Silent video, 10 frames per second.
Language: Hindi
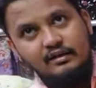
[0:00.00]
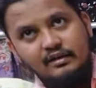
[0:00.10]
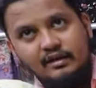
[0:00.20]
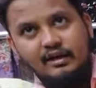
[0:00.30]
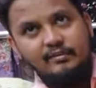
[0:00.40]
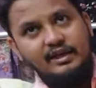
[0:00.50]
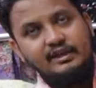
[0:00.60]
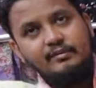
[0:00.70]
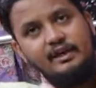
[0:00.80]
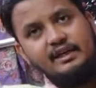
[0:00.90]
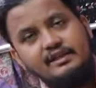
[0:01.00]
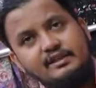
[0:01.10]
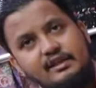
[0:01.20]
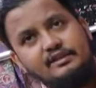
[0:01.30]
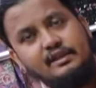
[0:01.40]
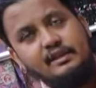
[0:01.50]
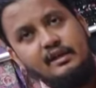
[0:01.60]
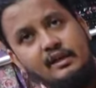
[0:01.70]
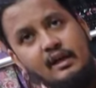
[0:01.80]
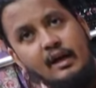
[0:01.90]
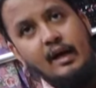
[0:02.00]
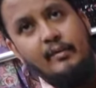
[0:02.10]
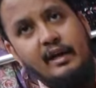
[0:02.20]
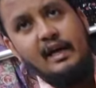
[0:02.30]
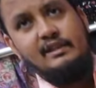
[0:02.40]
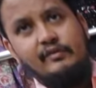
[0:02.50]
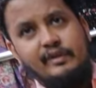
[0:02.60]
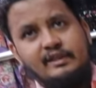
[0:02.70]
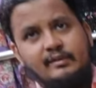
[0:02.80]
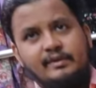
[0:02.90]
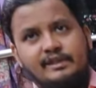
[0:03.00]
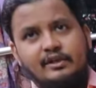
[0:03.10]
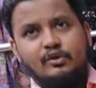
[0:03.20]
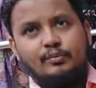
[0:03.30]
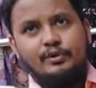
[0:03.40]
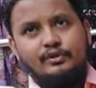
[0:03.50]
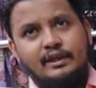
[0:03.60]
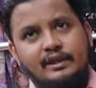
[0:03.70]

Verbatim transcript: भाई हाँ भाई एकदम लेटेस्ट कलेक्शन है अभी यहाँ से फिर ये सब डिजाइन कॉपी हो